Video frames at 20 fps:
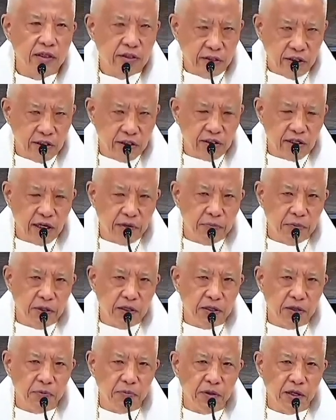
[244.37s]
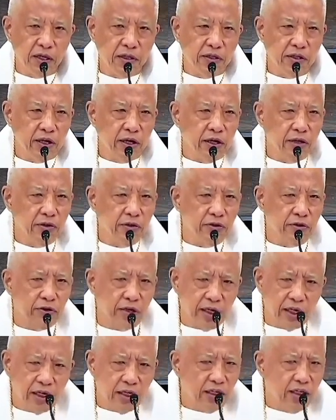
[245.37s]
Sinasabi na ng mga
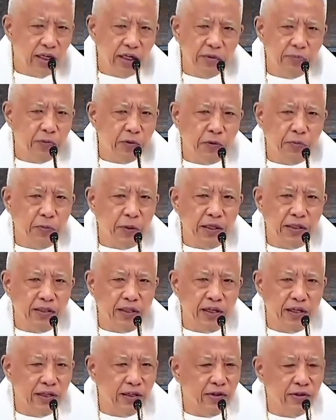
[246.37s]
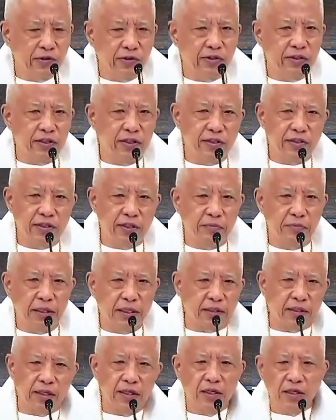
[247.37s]
Grego, hindi propeta ng Old
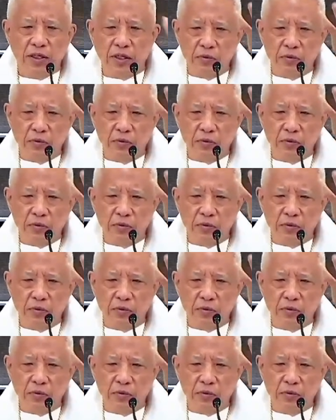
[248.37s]
Testament.